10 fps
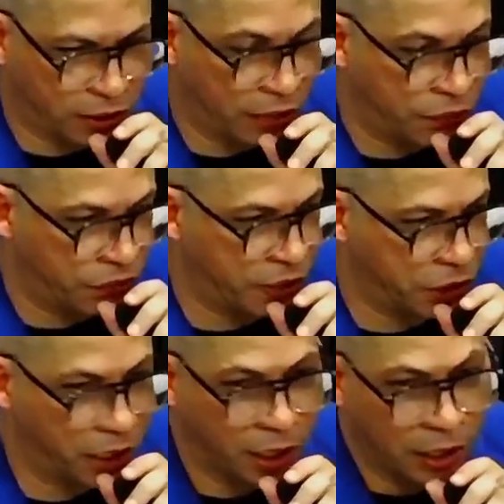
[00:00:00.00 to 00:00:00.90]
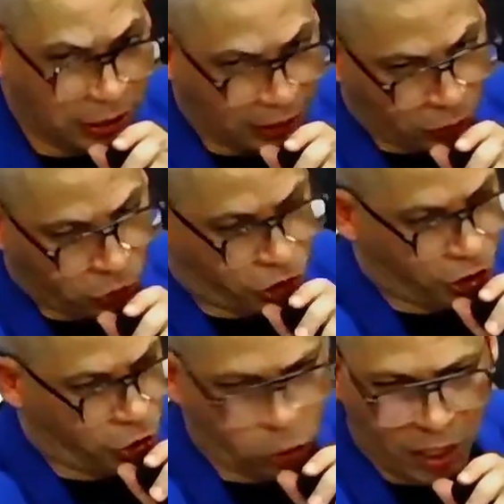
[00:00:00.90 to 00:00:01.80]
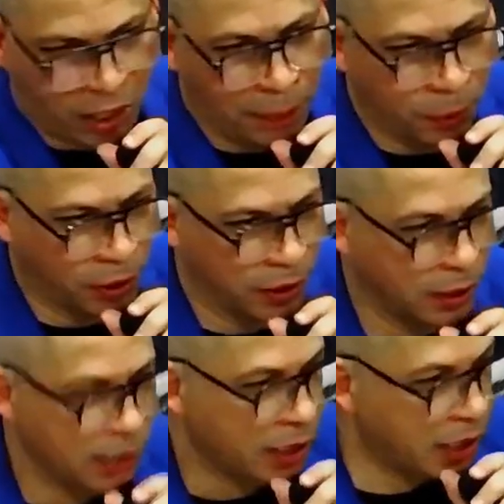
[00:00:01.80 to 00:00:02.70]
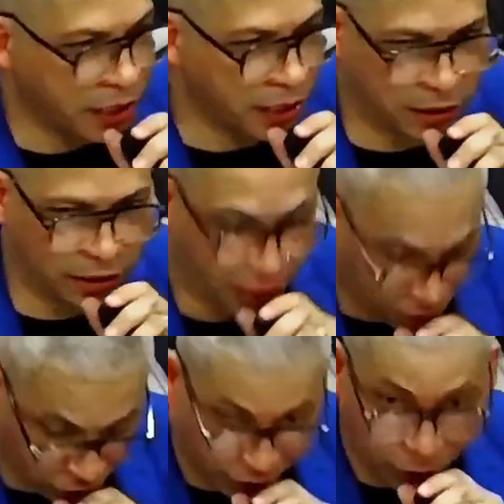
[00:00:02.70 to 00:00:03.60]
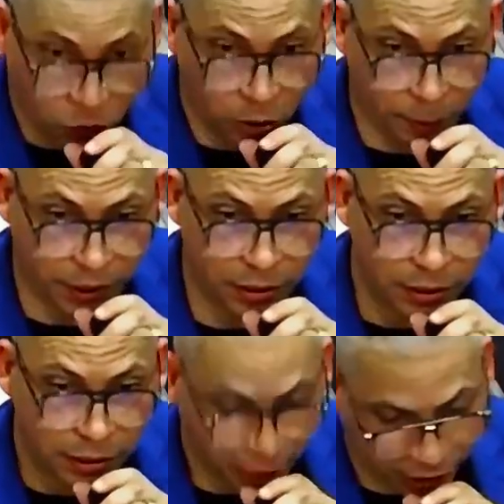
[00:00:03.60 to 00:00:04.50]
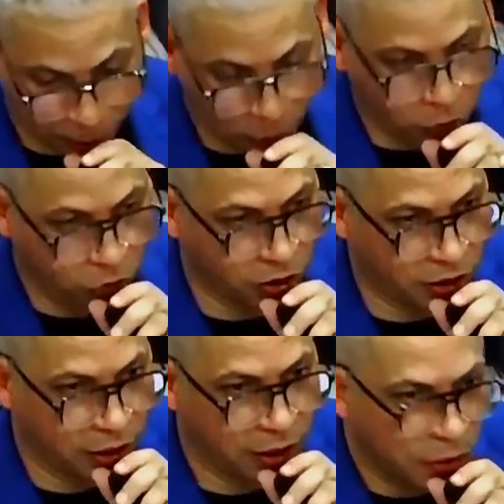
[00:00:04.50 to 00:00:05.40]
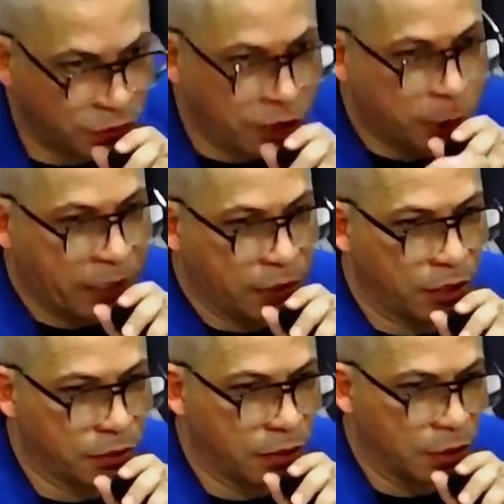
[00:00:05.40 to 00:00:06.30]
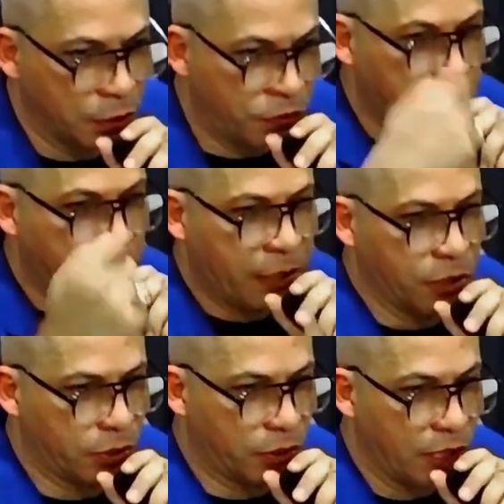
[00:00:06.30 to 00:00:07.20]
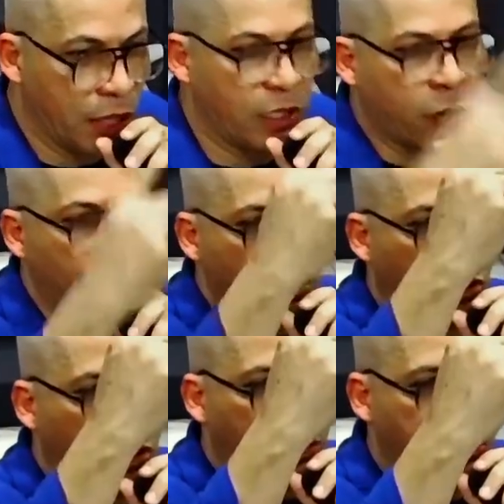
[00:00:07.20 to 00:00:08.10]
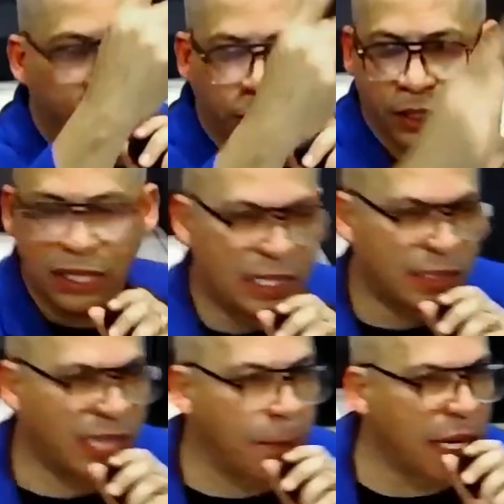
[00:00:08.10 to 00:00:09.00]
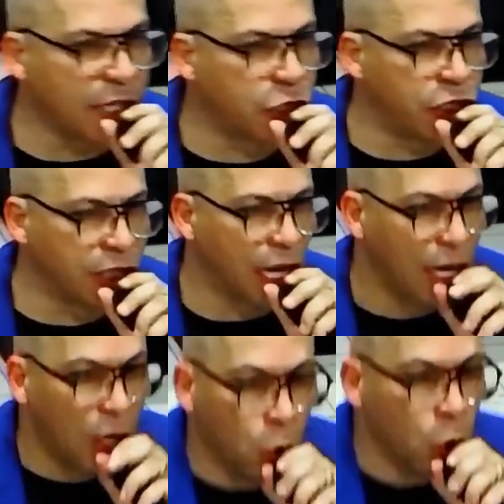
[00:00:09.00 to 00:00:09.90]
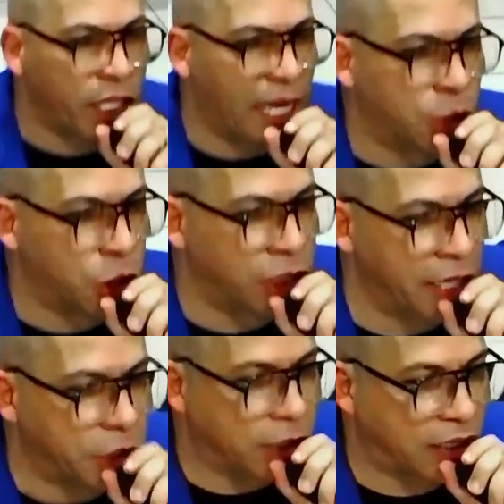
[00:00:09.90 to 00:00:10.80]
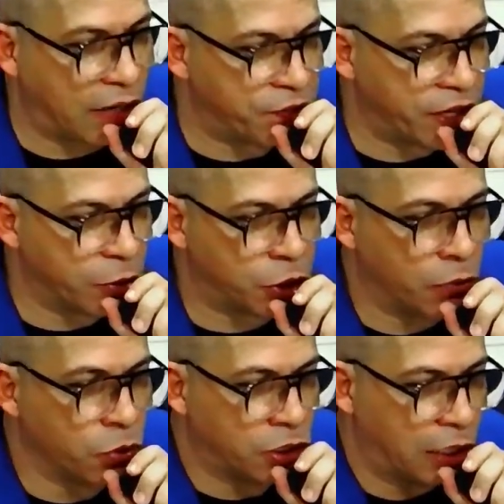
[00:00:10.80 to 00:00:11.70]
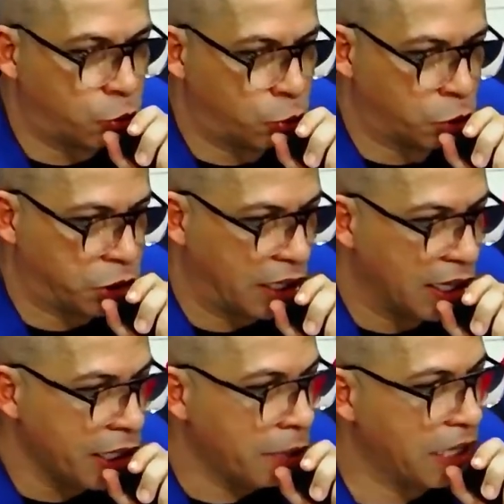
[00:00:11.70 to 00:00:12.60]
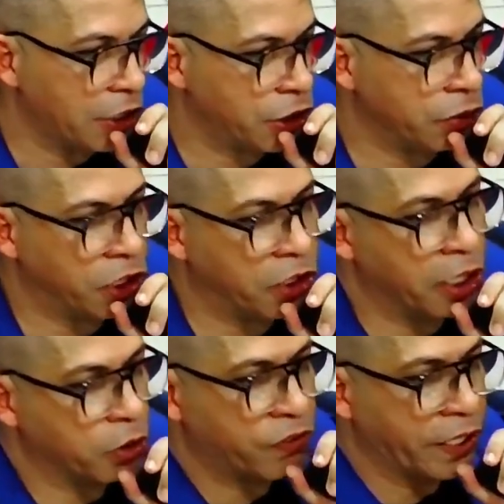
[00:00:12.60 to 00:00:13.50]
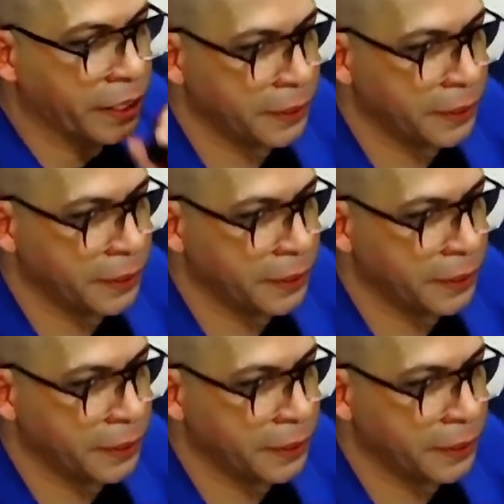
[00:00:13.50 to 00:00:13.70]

vende, ah, utilizou, acabou. Criança, você compra, daqui a pouco usa, vende para outro, vende para outro, é um negócio lucrativo. Você imagina o que a gente está vendo já nos assusta, imagina o que Deus vê.